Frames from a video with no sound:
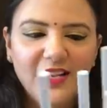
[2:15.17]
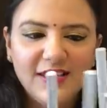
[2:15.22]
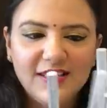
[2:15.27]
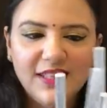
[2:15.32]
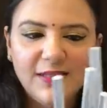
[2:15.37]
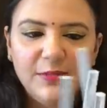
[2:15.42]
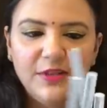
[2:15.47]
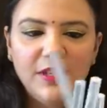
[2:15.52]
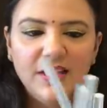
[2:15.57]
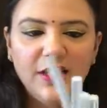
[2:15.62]
अलग
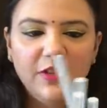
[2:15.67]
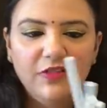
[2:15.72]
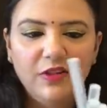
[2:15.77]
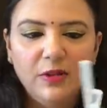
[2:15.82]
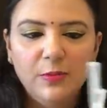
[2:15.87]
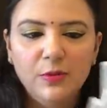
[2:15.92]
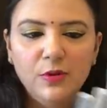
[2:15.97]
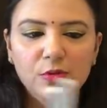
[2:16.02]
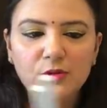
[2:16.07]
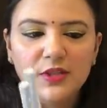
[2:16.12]
से भी
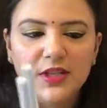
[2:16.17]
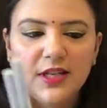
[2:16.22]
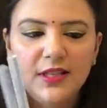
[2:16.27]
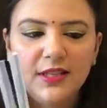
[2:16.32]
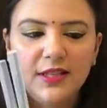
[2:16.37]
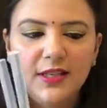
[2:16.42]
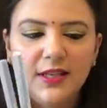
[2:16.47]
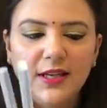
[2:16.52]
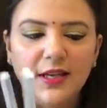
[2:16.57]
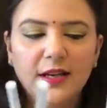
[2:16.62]
अवेलेबल हो
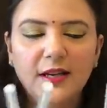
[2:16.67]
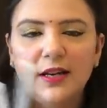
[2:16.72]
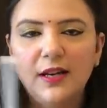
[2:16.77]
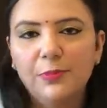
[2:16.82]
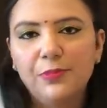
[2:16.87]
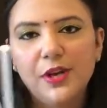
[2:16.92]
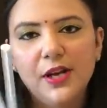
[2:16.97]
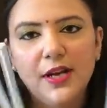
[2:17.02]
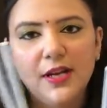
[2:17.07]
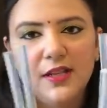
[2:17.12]
जाती हैं अगर
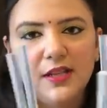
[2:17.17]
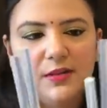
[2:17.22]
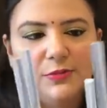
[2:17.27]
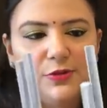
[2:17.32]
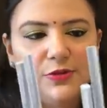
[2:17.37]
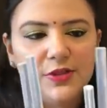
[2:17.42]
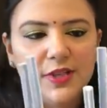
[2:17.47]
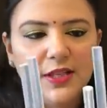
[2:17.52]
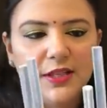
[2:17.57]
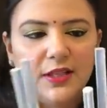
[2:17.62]
आपकी ख़त्म
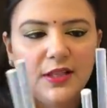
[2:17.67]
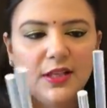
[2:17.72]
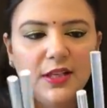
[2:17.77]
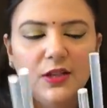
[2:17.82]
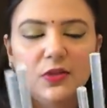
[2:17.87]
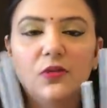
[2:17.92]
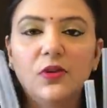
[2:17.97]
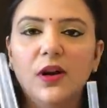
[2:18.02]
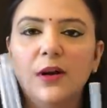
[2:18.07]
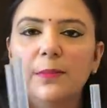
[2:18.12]
हो जाती
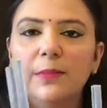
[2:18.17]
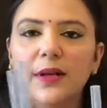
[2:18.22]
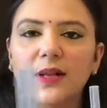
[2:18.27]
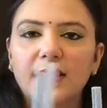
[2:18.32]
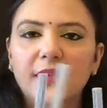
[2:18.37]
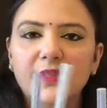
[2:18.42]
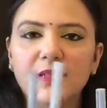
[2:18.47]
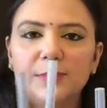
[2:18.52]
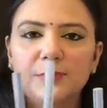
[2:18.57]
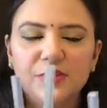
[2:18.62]
हैं तो आप
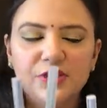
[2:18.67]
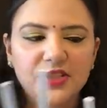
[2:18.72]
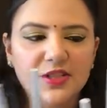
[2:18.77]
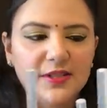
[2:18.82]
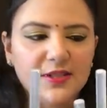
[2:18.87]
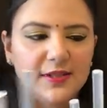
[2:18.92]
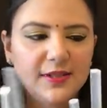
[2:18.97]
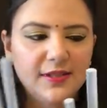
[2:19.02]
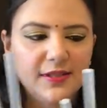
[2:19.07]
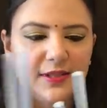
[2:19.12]
अलग से
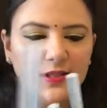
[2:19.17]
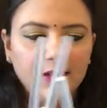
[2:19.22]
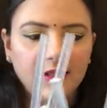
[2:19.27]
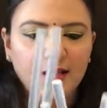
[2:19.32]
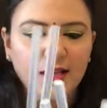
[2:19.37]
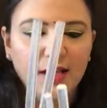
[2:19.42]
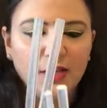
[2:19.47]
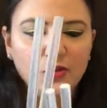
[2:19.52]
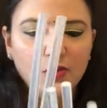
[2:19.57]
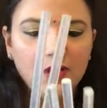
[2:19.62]
परचेज़ कर
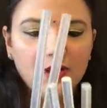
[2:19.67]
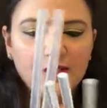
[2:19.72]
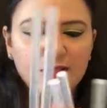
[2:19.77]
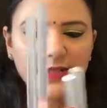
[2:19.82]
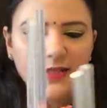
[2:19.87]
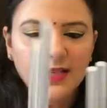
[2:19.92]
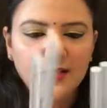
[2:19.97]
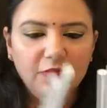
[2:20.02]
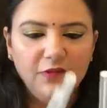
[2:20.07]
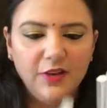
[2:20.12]
सकते हैं तो
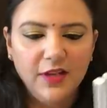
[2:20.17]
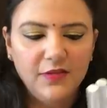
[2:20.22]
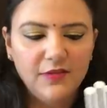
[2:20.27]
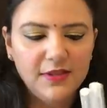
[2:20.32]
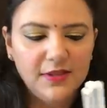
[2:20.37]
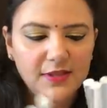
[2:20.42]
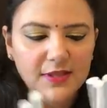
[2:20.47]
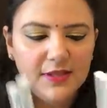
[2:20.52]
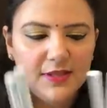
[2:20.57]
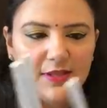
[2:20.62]
इसके साथ
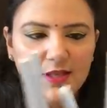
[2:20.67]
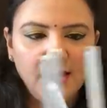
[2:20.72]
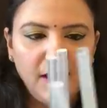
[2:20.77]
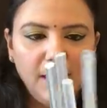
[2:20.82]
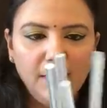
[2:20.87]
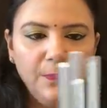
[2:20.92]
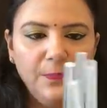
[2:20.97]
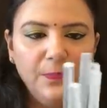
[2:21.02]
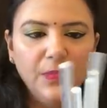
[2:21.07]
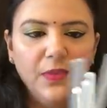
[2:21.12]
फाइव स्टिक्स
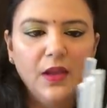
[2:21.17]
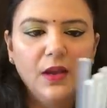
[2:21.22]
हैं